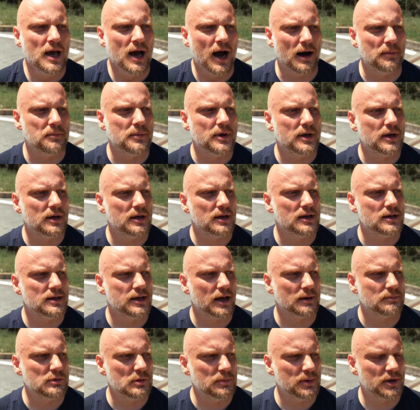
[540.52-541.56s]
a my
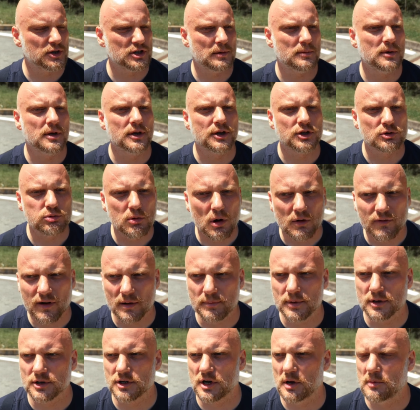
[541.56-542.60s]
jakby bierzemy ich słowa,
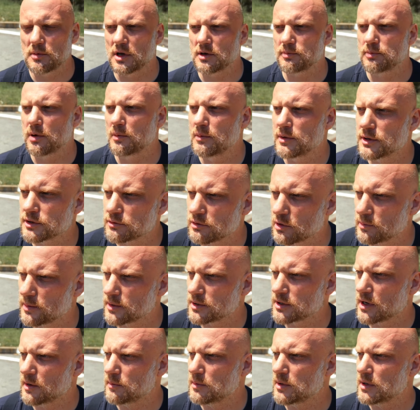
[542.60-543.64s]
bierzemy ich pomysły,
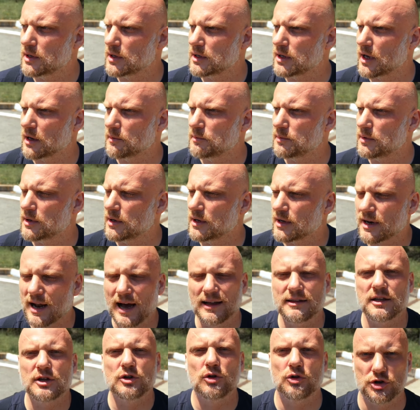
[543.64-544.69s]
bierzemy ich jakby
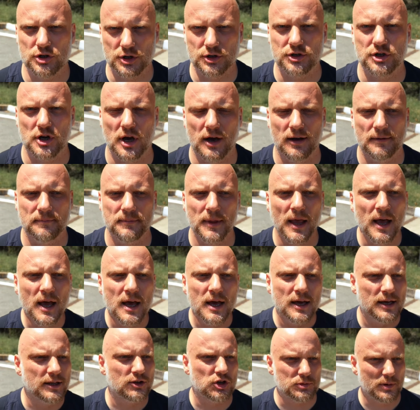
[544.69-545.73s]
rady do życia.
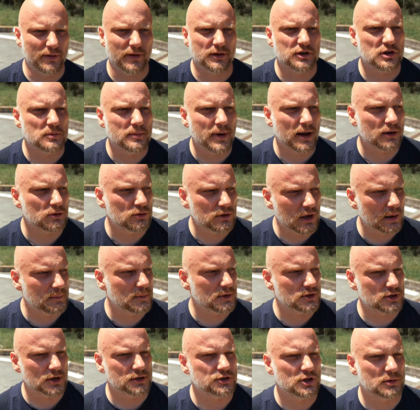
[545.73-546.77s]
I to sprawia, że
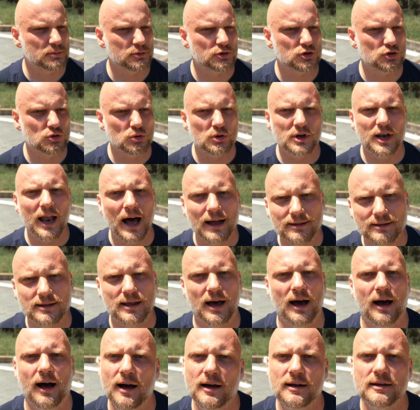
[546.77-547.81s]
marnujemy często po prostu
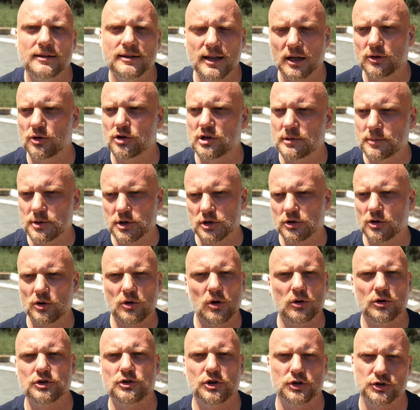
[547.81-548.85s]
lata na to, żeby się do
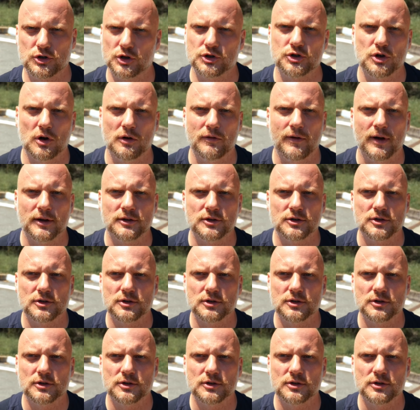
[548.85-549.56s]
kogoś dostosować.